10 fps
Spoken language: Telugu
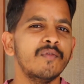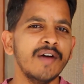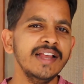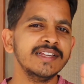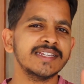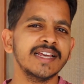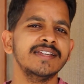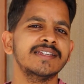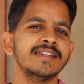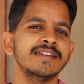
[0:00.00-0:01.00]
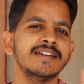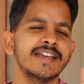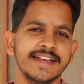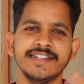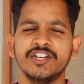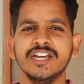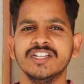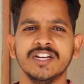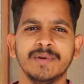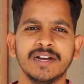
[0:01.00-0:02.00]
ఫైల్ సైజ్ కెన్
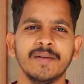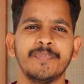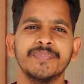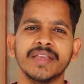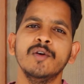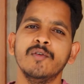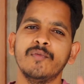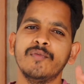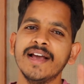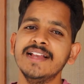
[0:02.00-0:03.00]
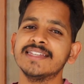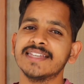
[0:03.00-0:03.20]
చేంజ్ అనమాట ఫైల్